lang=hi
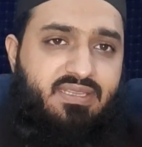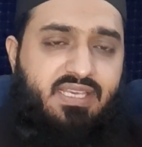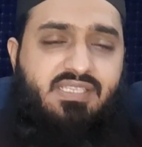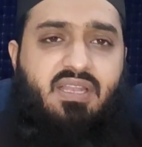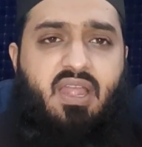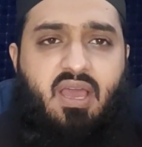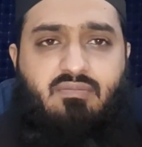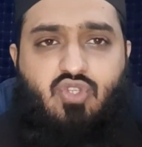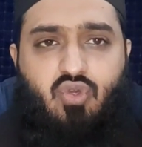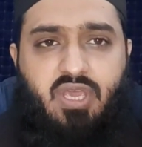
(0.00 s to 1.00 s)
तीसरा
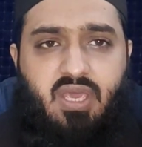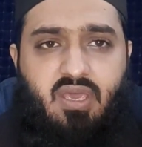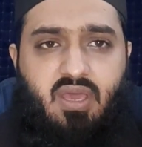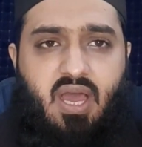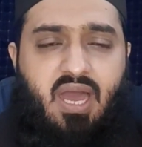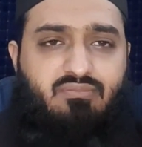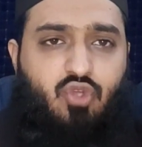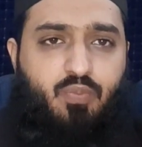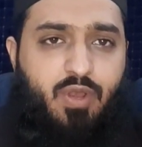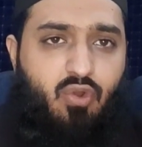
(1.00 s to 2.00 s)
नाम जो कि
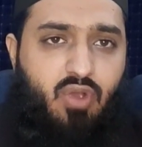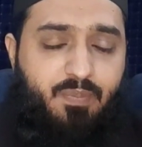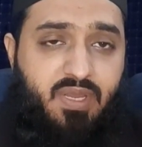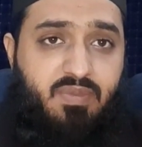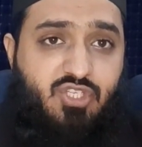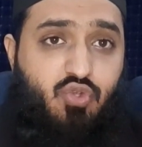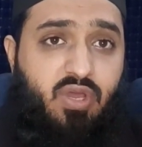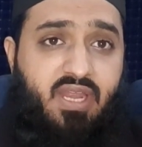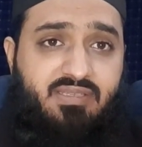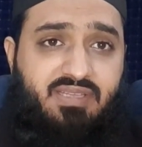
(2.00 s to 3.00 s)
आमतौर पर लोग अपनी बच्चियों
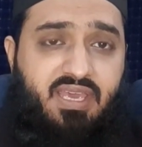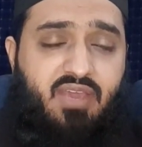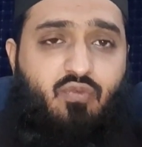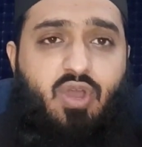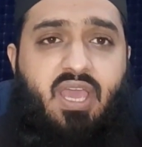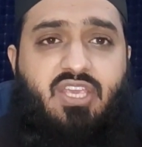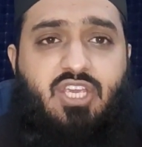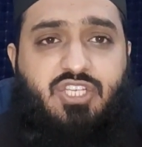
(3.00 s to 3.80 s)
का रखते हैं वो है